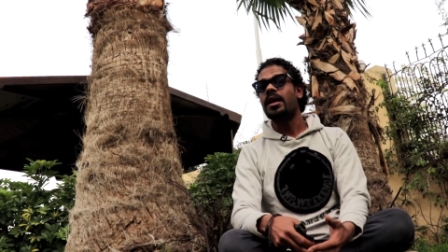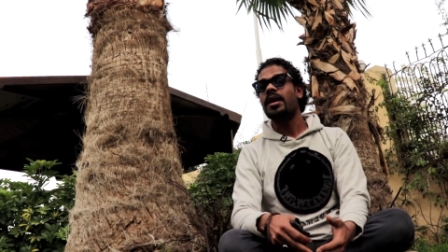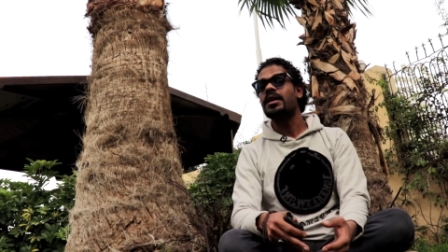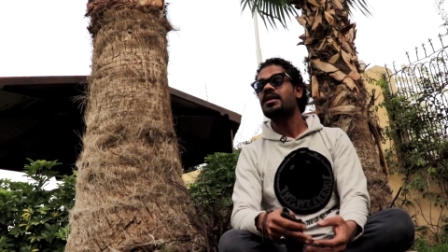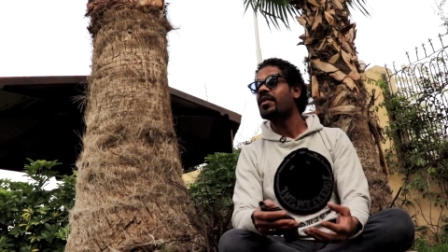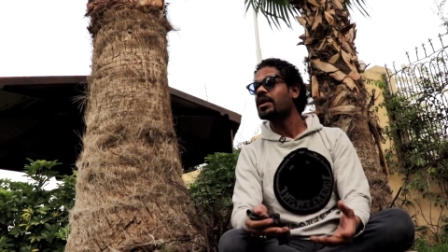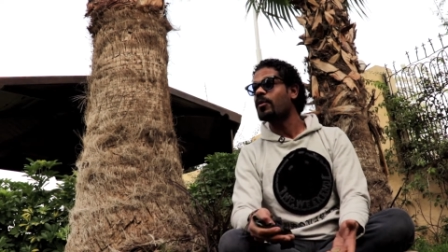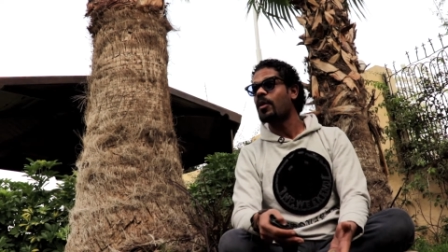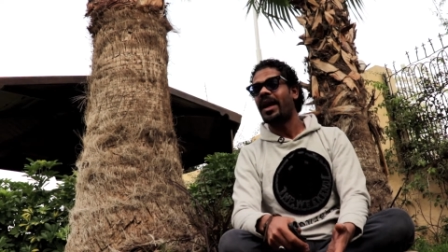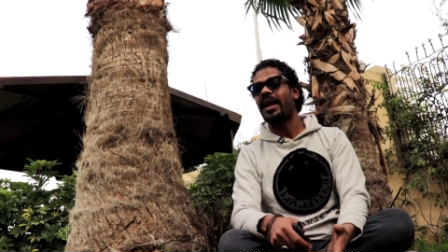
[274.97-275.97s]
آه، استفدنا
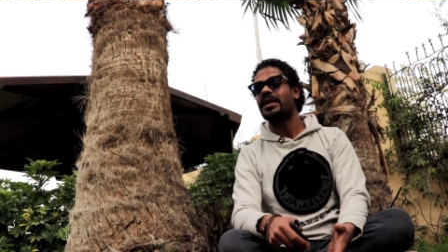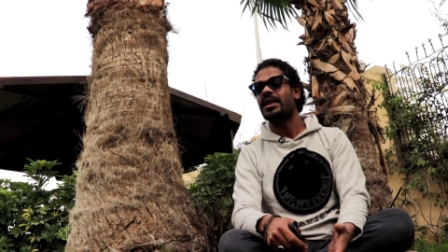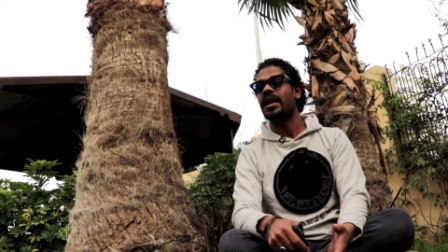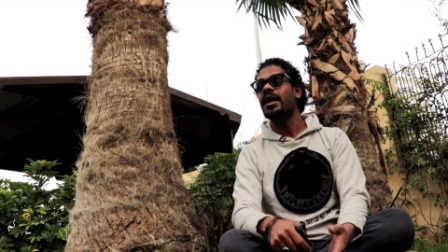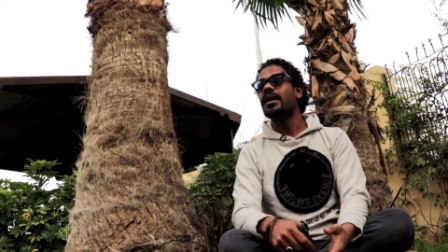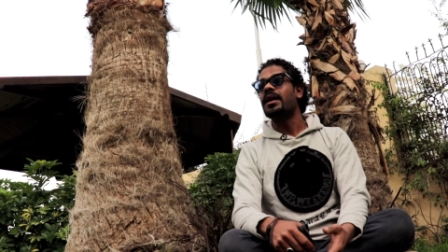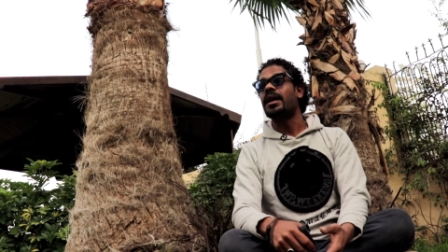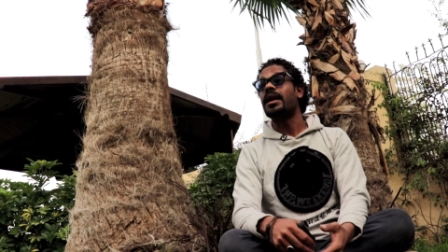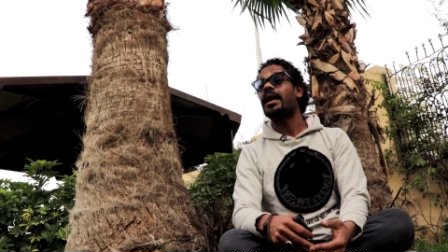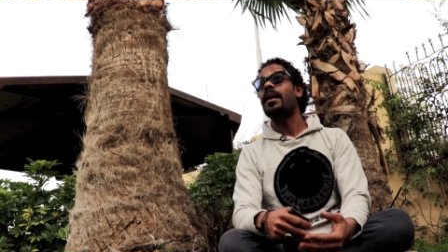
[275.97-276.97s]
منهم حاجات كتيره
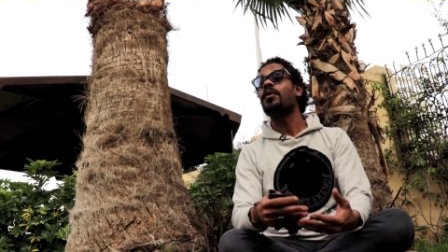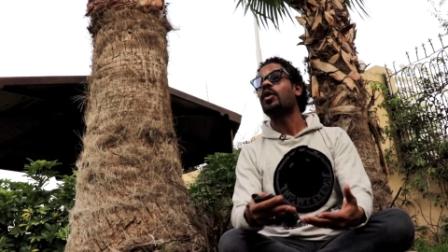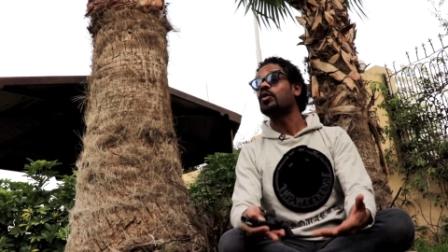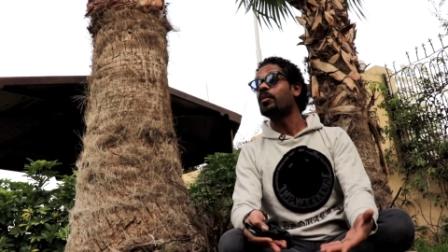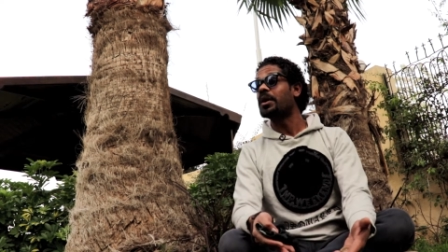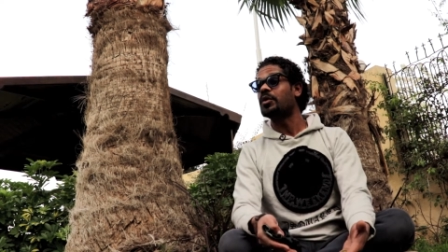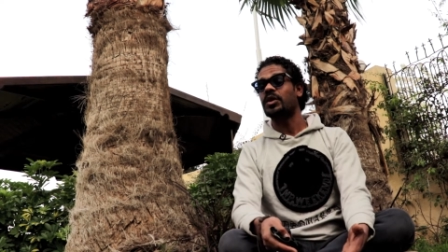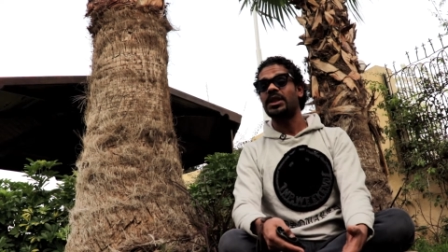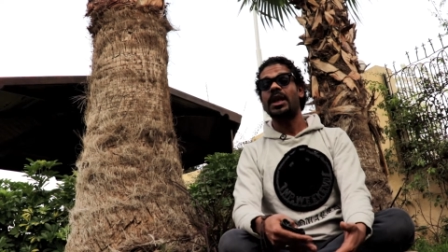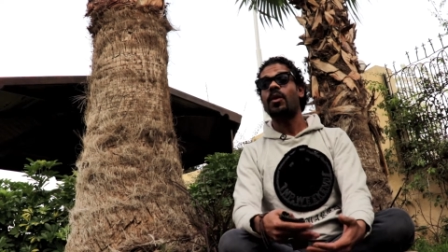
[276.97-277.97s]
آه، كم كتب برده
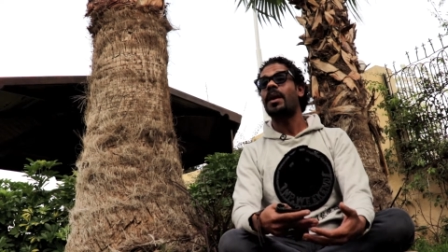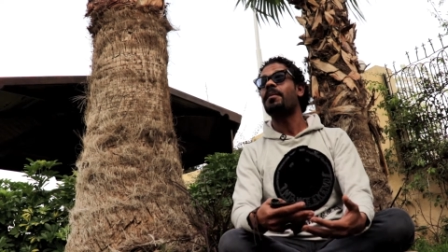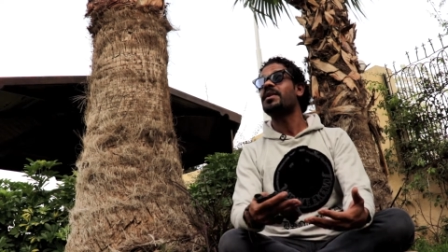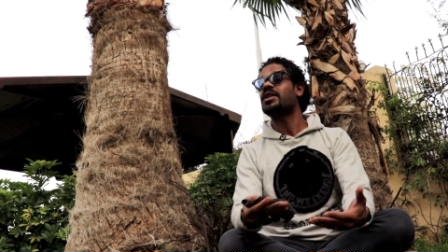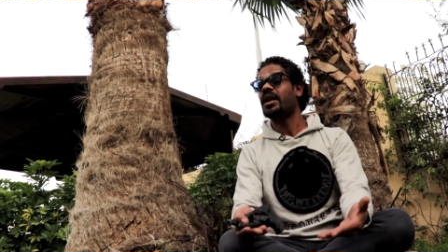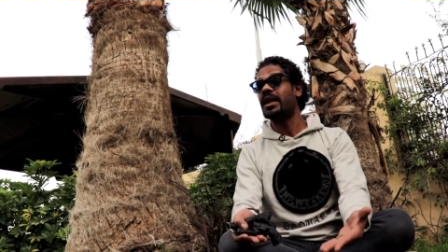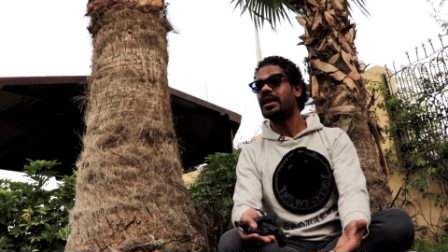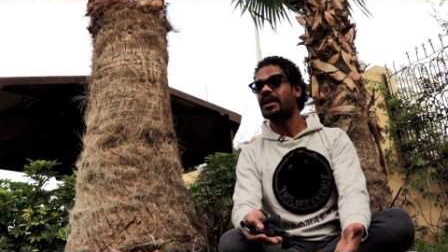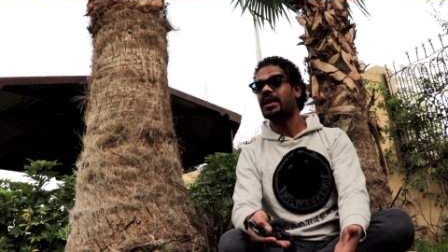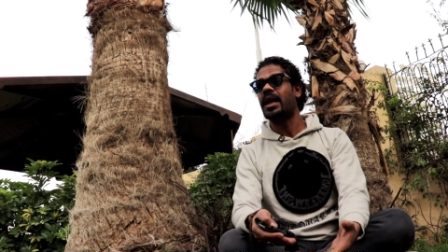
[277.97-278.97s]
جديده وكم مسرحيات
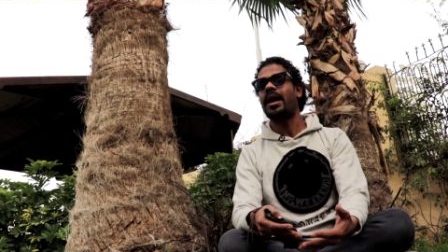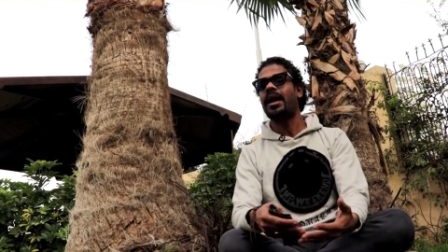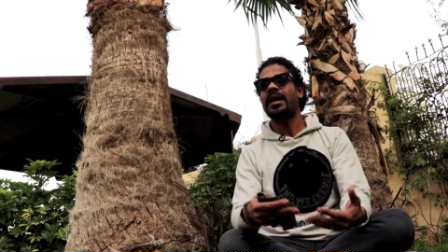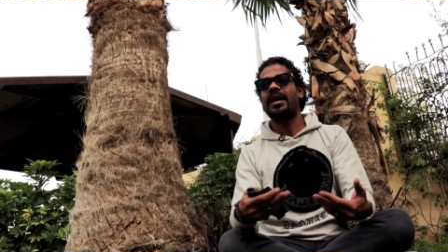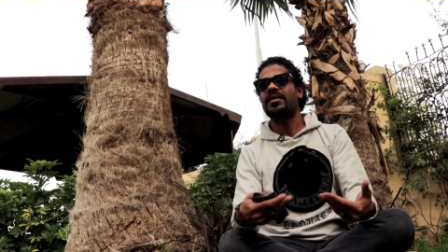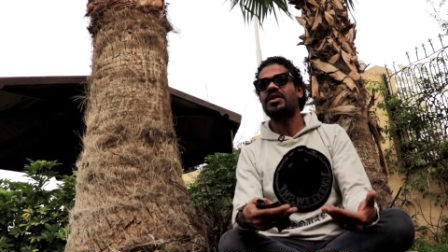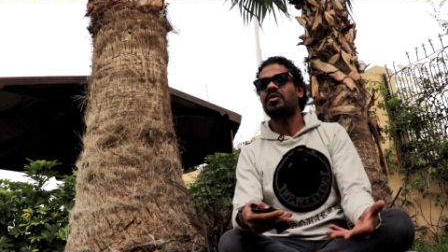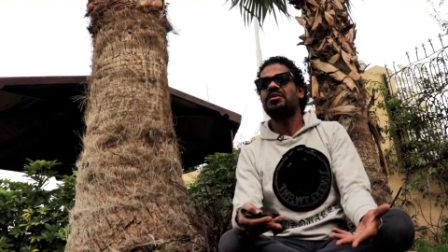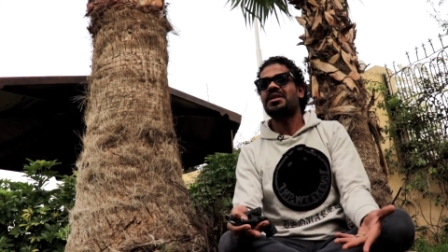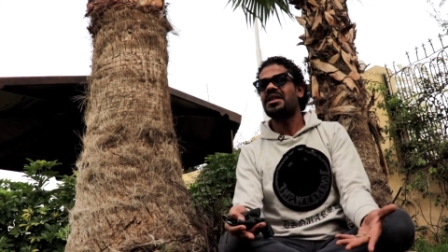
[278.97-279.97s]
جديده انا عن نفسي
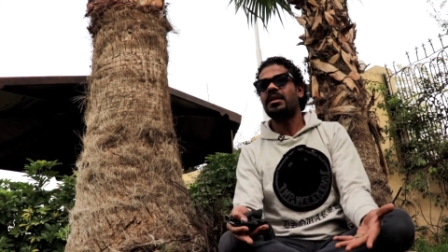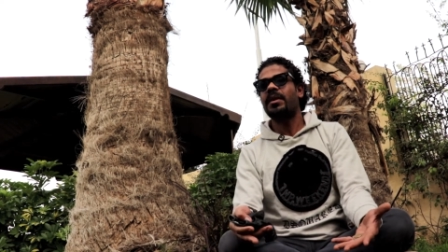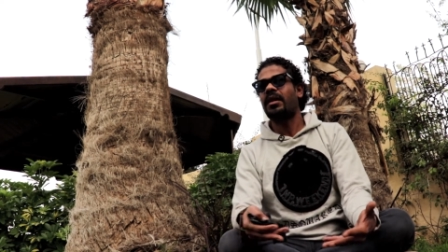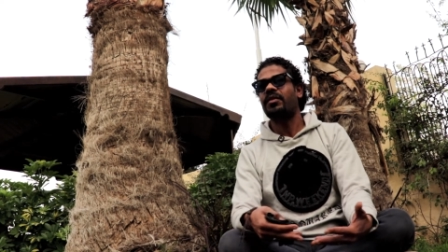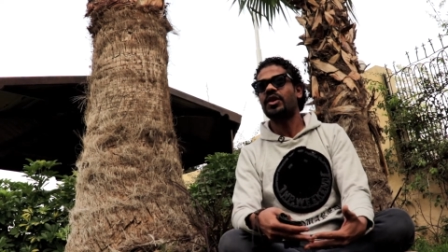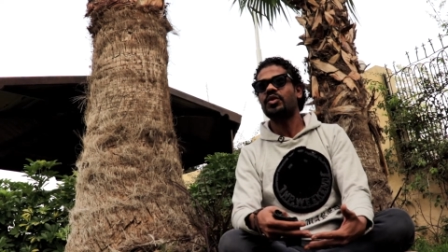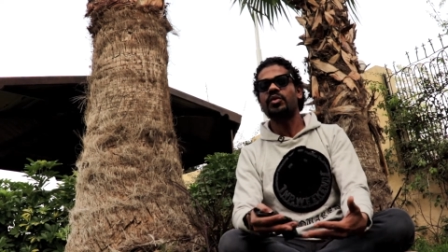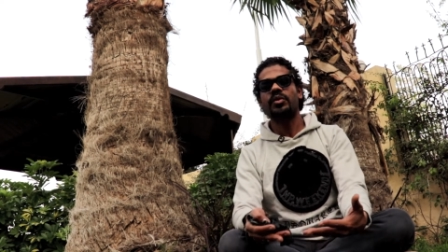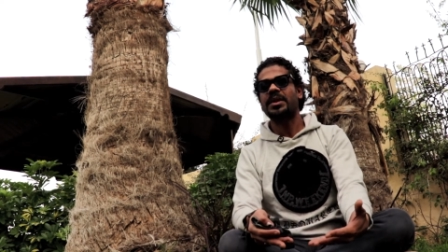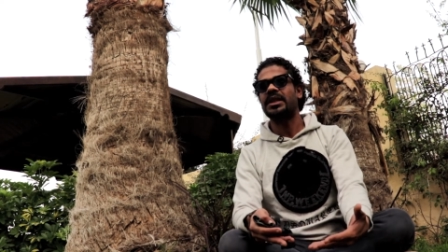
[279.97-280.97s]
كنت لسه ما اعرفهاش
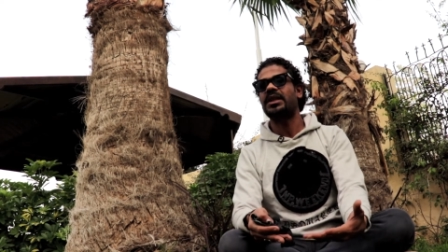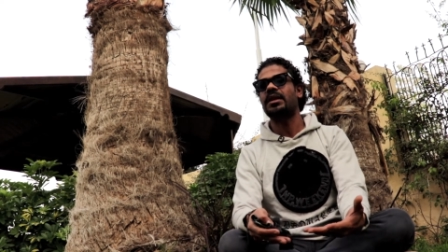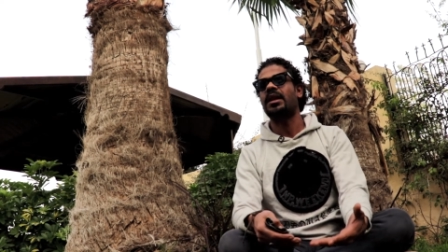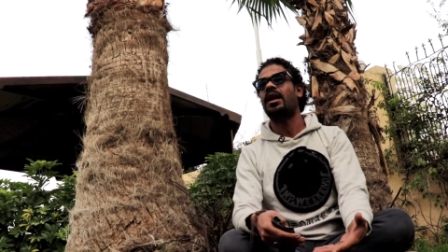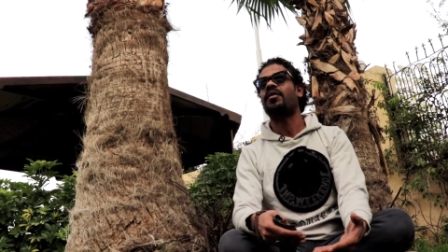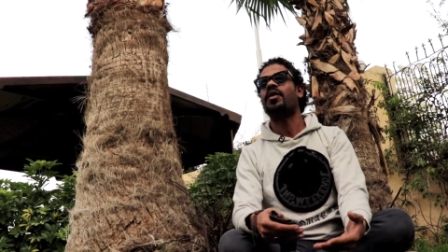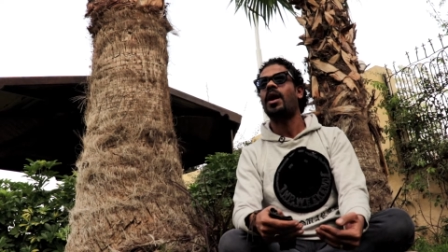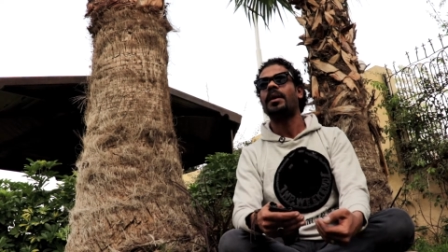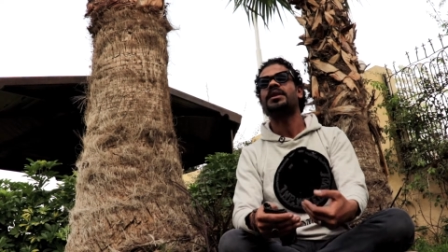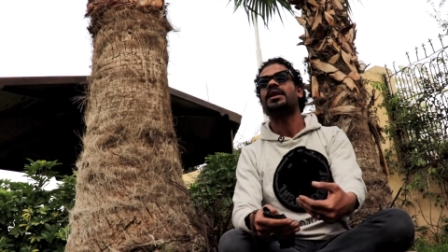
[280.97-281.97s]
وابتديت ان انا اعرفها
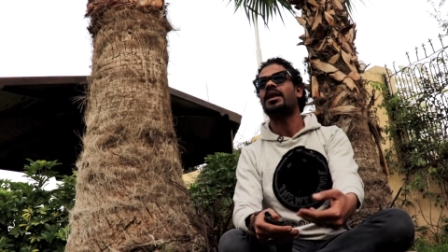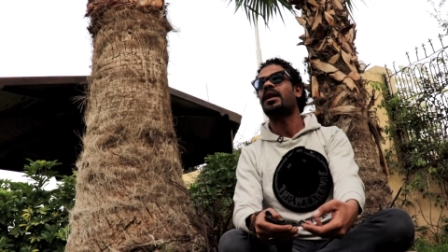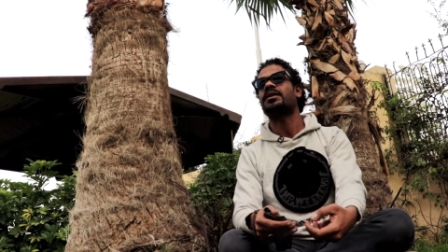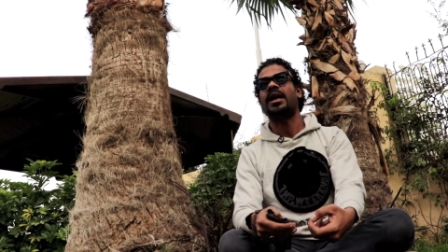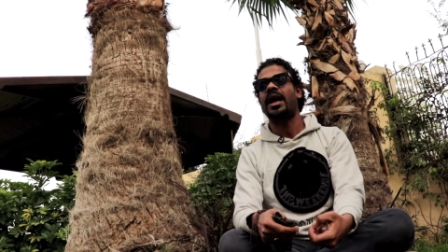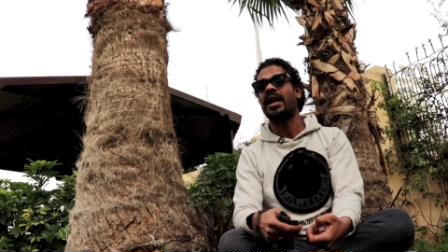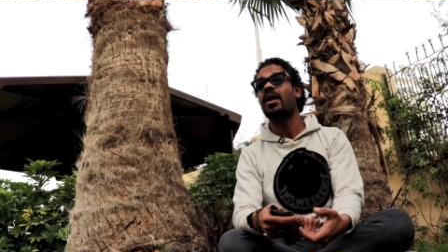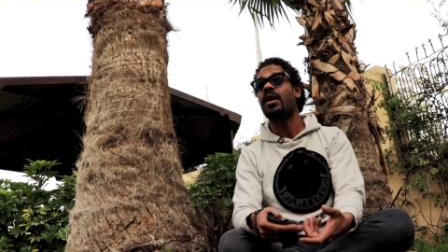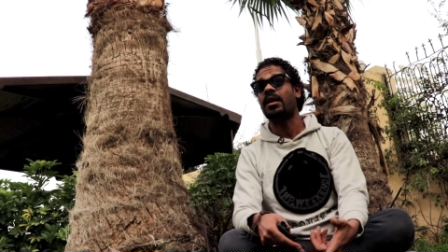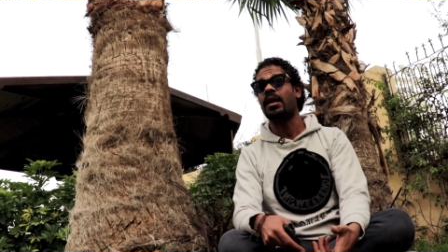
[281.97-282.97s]
وهبتدي ان انا اطلع
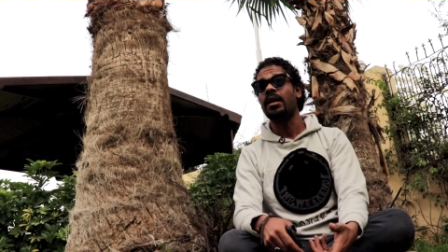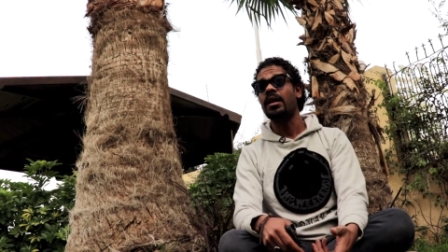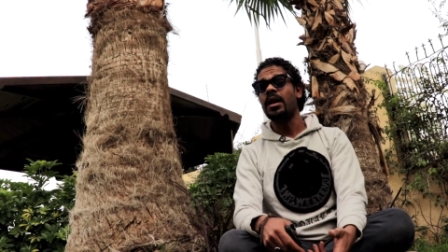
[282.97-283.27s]
عليها واقراها